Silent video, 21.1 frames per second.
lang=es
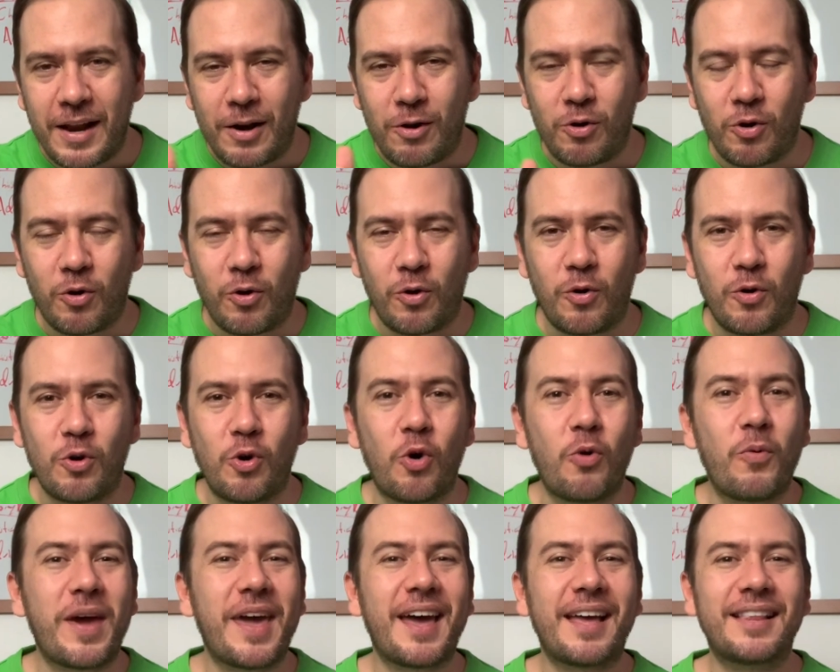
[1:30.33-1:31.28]

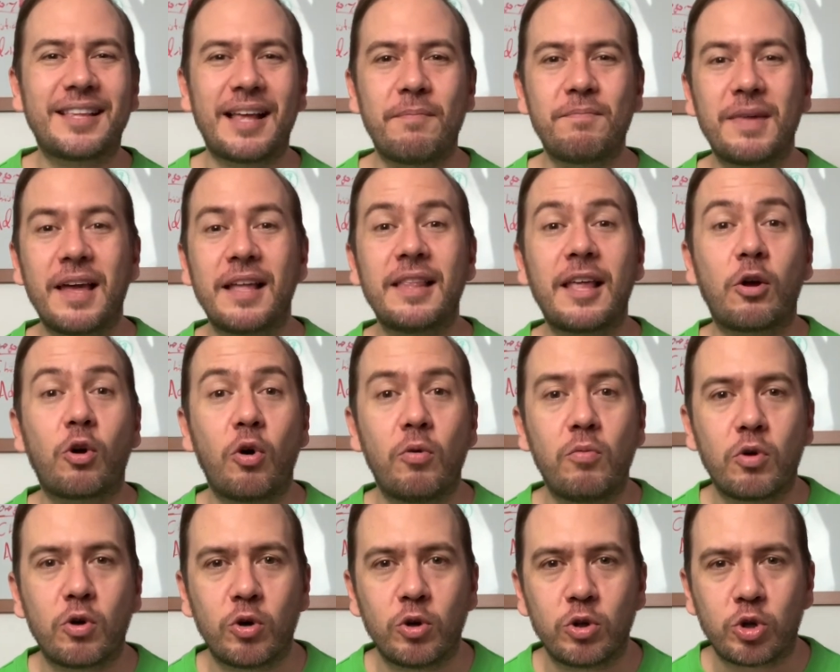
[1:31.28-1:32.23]
lo veas también de
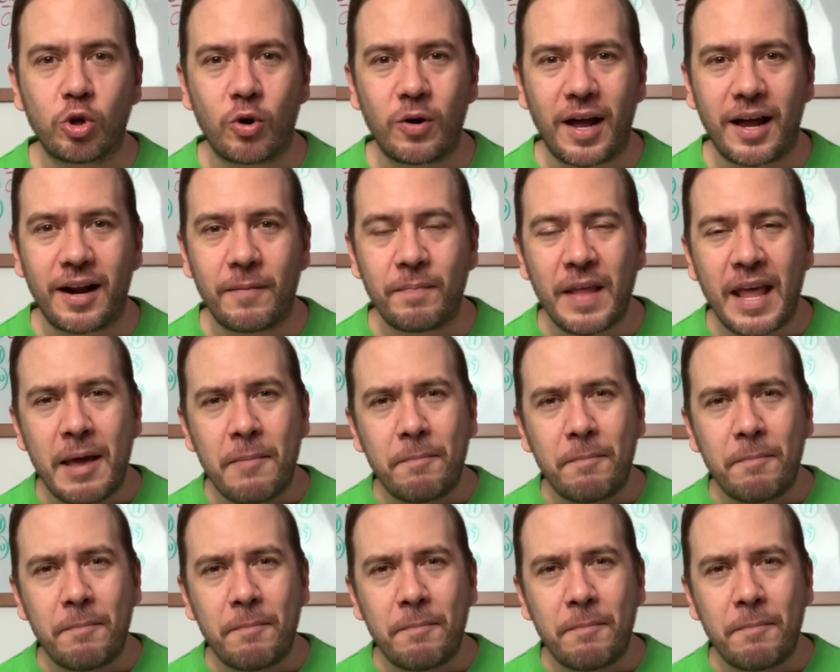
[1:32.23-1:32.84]
cómo controlar.